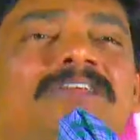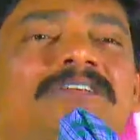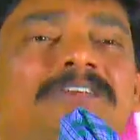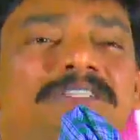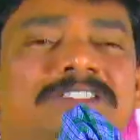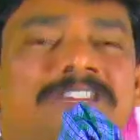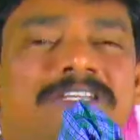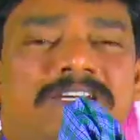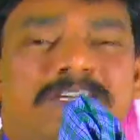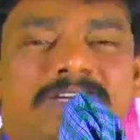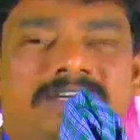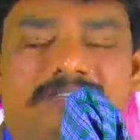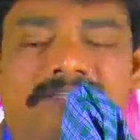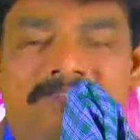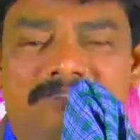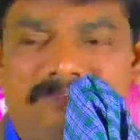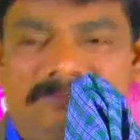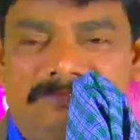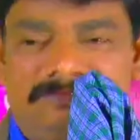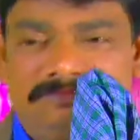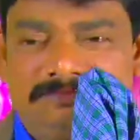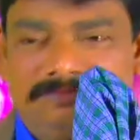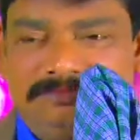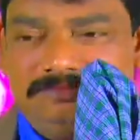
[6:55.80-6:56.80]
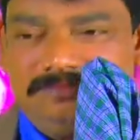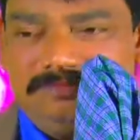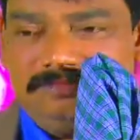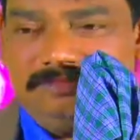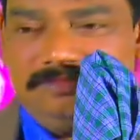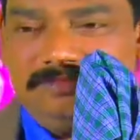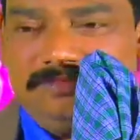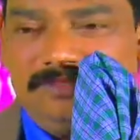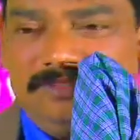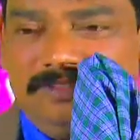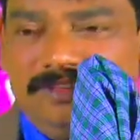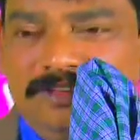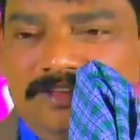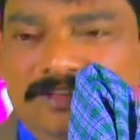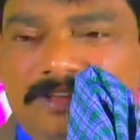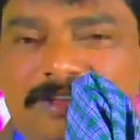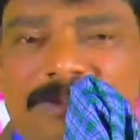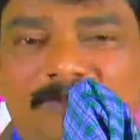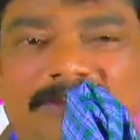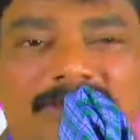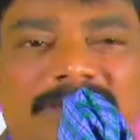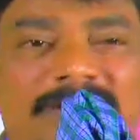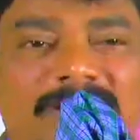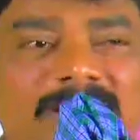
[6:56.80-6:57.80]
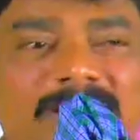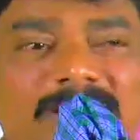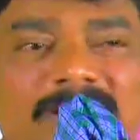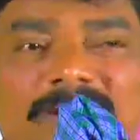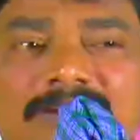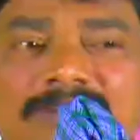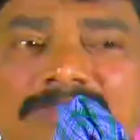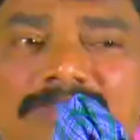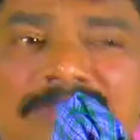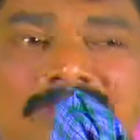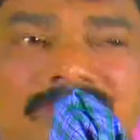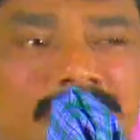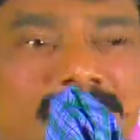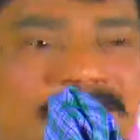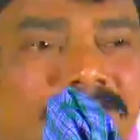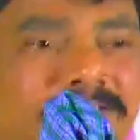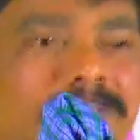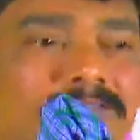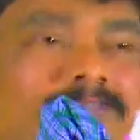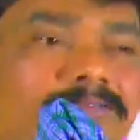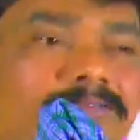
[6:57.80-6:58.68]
వస్తానంటాం రెండు గంటలు అవుద్ది రావు